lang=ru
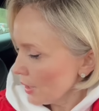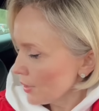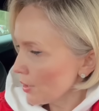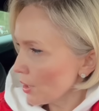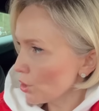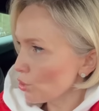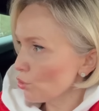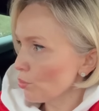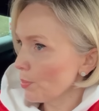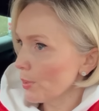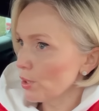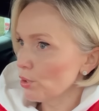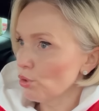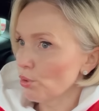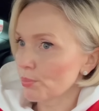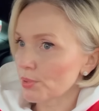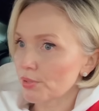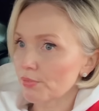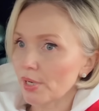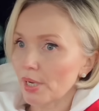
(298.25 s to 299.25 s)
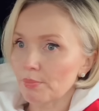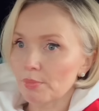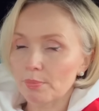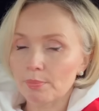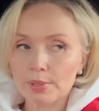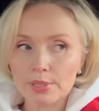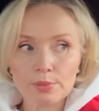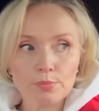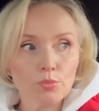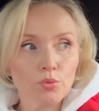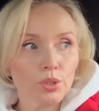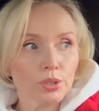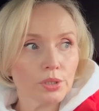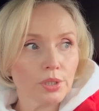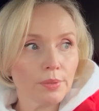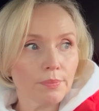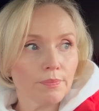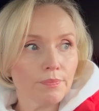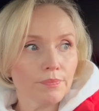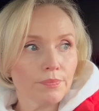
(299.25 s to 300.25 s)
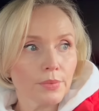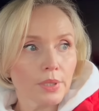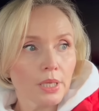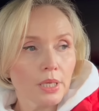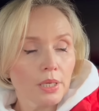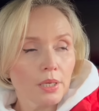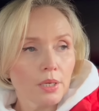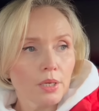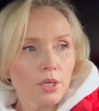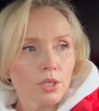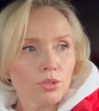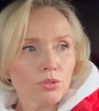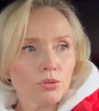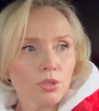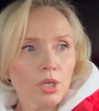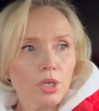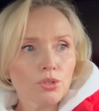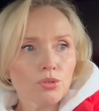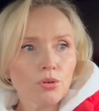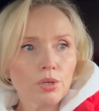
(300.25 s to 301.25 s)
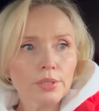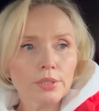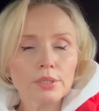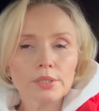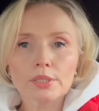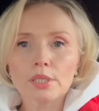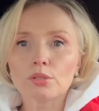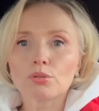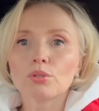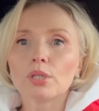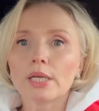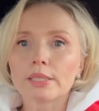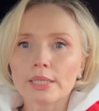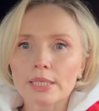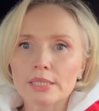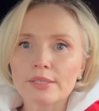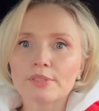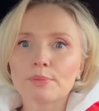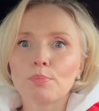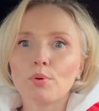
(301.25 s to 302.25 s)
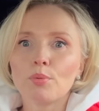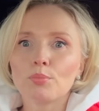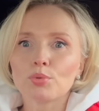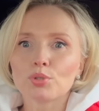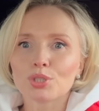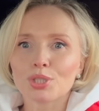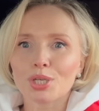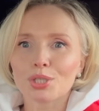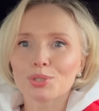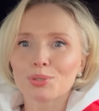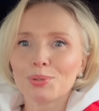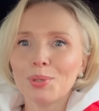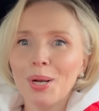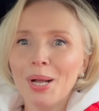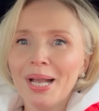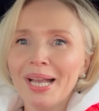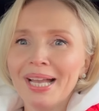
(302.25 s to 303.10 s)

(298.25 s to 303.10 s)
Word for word: Так что пойдем с вами посмотрим. Что-то я еще хотела сказать. Ну ладно, если вспомню, скажу.